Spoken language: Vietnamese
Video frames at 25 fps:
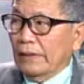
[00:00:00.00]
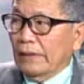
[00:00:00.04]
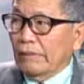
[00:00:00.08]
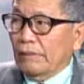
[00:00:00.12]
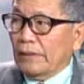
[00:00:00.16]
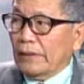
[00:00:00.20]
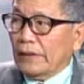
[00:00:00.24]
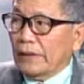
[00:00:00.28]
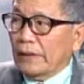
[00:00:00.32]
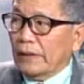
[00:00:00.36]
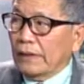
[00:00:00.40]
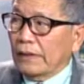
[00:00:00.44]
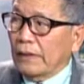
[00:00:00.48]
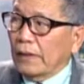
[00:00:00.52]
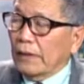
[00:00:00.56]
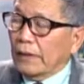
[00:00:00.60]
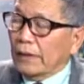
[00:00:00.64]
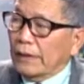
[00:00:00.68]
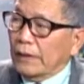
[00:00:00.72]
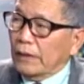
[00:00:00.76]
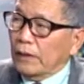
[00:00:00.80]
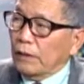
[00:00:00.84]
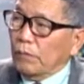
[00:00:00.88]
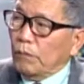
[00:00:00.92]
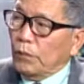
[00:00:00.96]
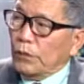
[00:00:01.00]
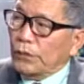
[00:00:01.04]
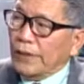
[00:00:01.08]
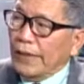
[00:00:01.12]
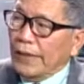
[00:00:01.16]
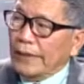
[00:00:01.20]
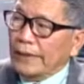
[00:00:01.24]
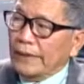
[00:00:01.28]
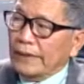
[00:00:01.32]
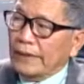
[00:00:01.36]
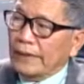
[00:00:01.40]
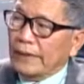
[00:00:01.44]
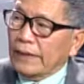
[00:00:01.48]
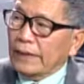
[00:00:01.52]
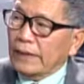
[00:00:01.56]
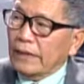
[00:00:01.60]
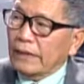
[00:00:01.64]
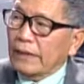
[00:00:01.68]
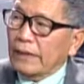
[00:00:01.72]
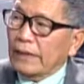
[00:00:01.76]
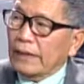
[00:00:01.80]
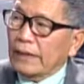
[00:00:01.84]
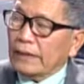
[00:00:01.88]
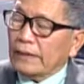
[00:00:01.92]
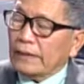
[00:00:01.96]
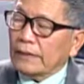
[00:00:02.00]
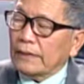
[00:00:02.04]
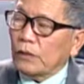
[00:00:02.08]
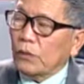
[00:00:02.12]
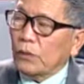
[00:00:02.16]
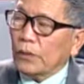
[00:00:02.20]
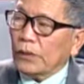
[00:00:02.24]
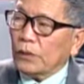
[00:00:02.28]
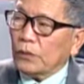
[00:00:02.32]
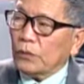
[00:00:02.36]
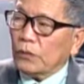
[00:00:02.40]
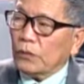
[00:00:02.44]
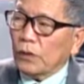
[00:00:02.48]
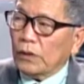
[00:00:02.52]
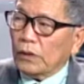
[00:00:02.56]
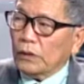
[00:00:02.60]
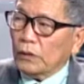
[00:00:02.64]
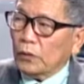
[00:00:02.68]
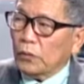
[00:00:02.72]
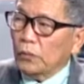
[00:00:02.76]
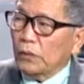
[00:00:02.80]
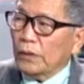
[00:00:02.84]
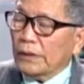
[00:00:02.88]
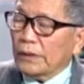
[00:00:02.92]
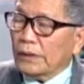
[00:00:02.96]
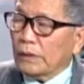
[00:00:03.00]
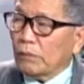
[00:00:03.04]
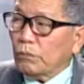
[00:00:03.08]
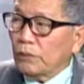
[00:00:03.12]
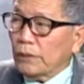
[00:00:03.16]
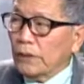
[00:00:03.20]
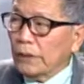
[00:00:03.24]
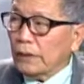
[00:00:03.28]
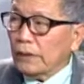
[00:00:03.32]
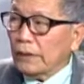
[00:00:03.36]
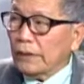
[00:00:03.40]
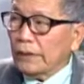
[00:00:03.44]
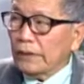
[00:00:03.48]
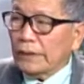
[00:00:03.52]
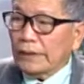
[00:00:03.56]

vậy thì khi nó bôi đen như thế tất nhiên là dư luận quần chúng ở trong nước ấy,